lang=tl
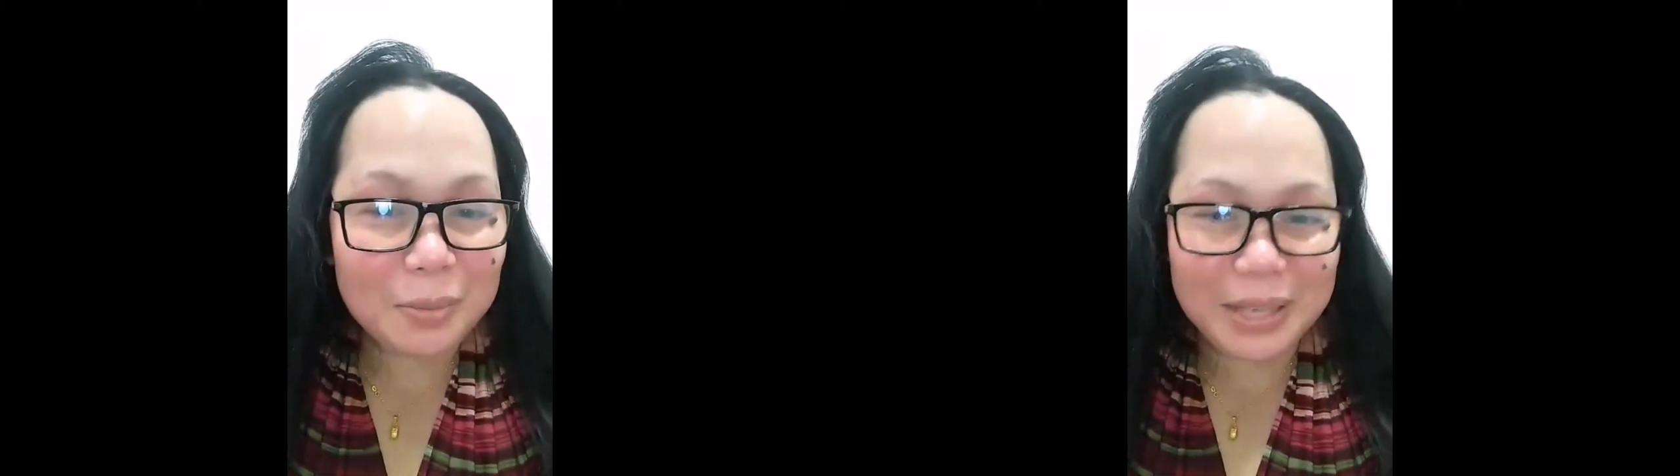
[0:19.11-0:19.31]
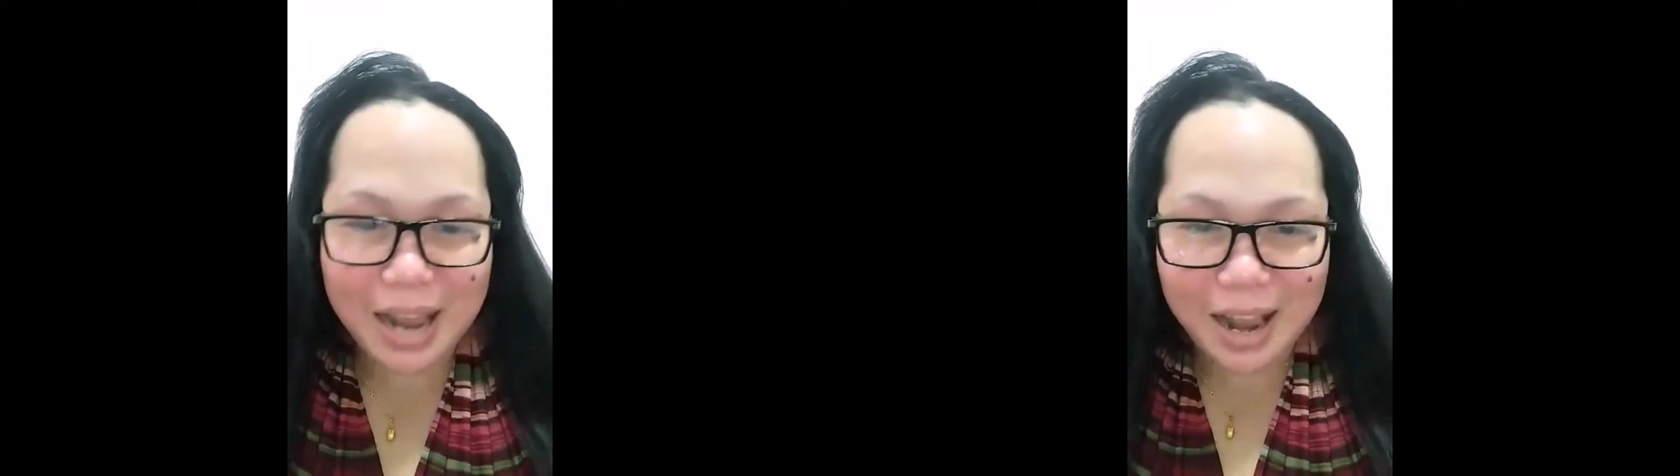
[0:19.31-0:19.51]

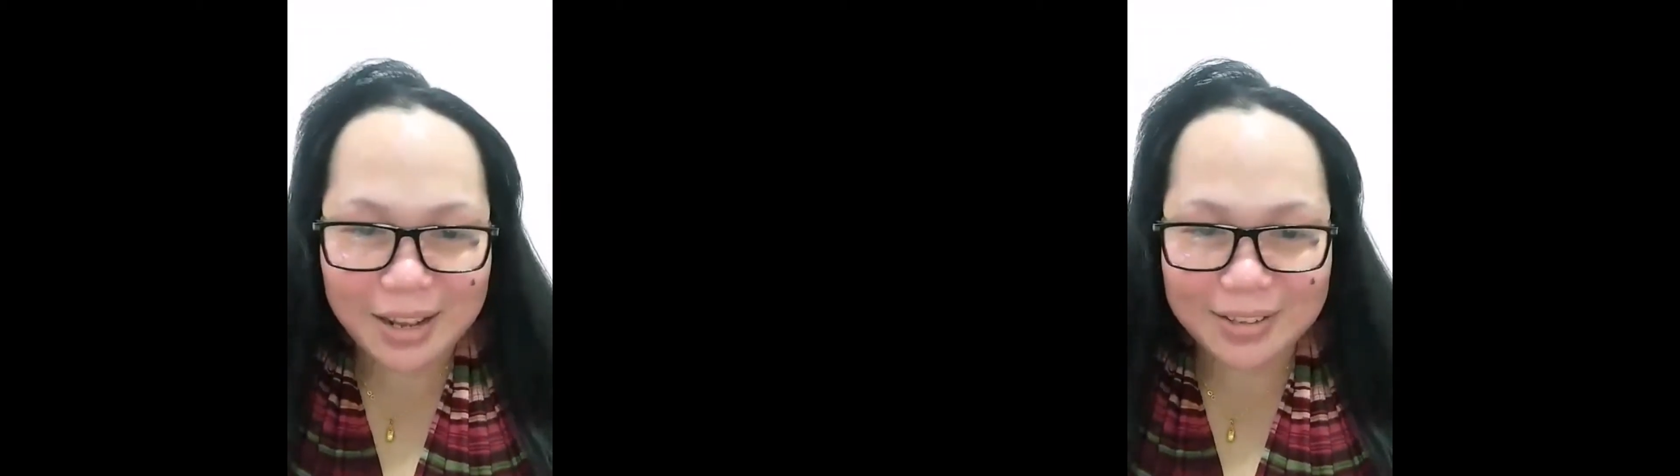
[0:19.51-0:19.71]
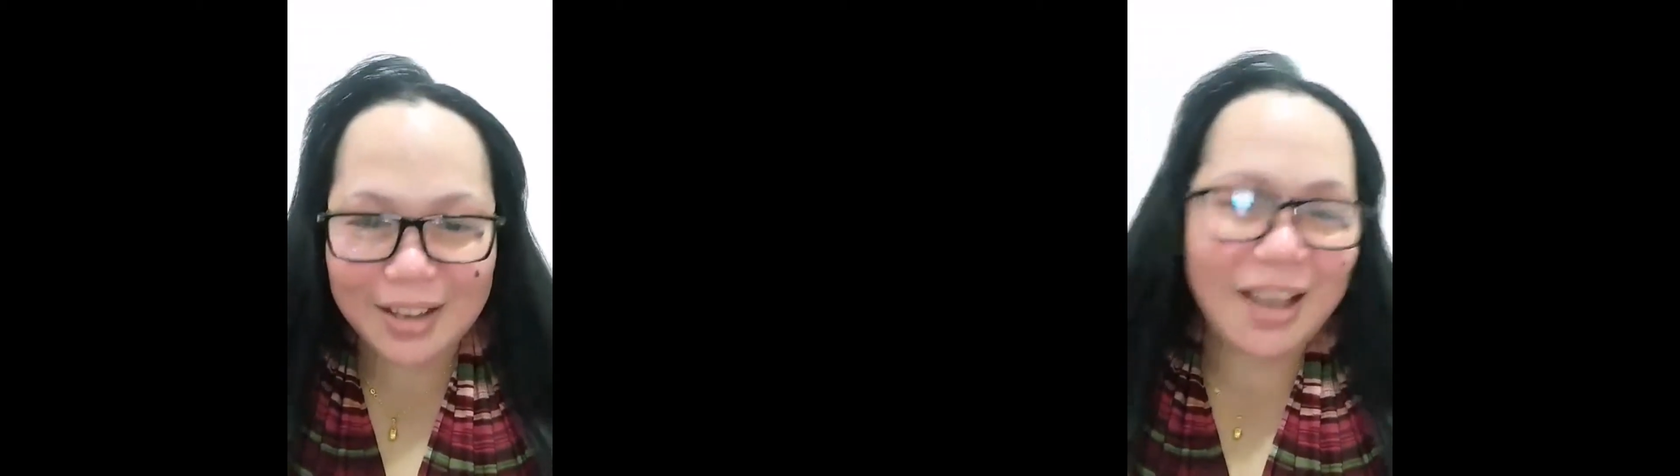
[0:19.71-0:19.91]

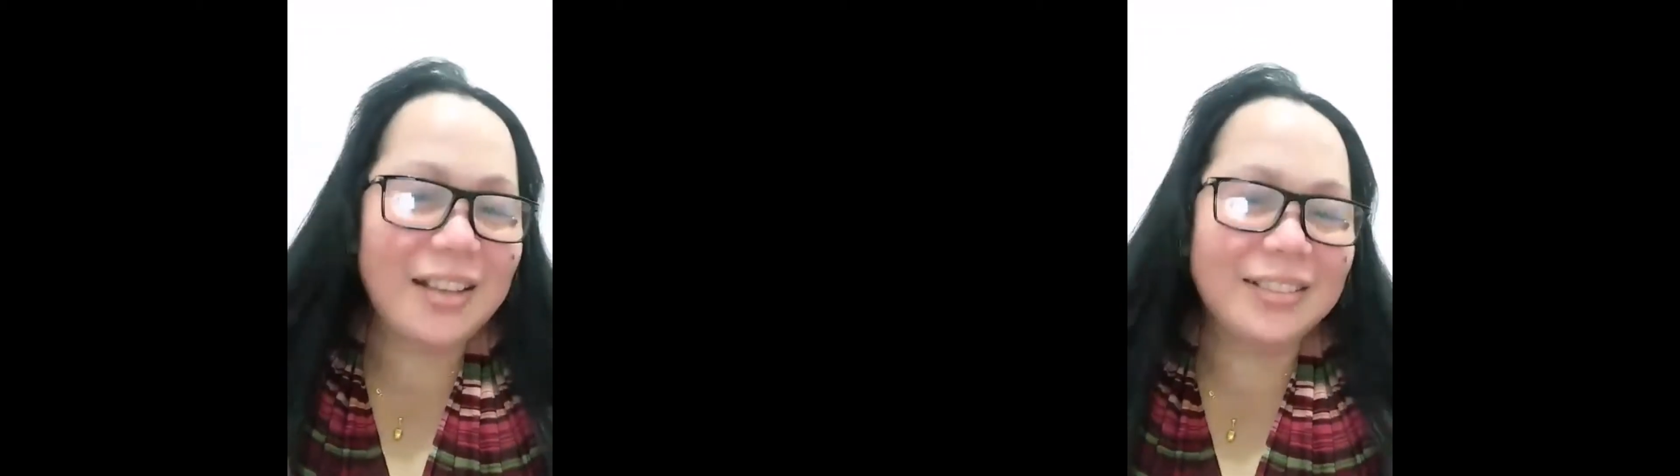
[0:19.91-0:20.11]
madangas ang